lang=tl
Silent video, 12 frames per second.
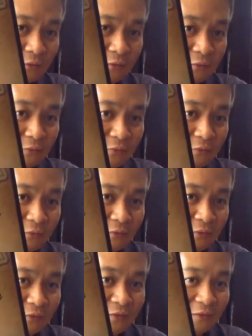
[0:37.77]
dito, luma
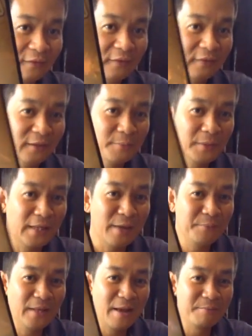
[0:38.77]
na, no? Hindi pa tayo
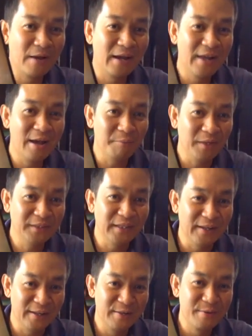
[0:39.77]
pinapanganak, pizza,
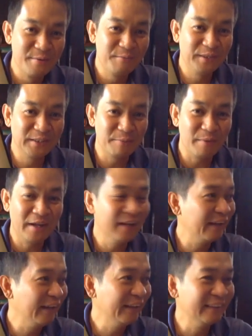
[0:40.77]
pizza pie na
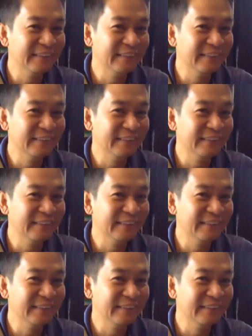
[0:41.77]
rito.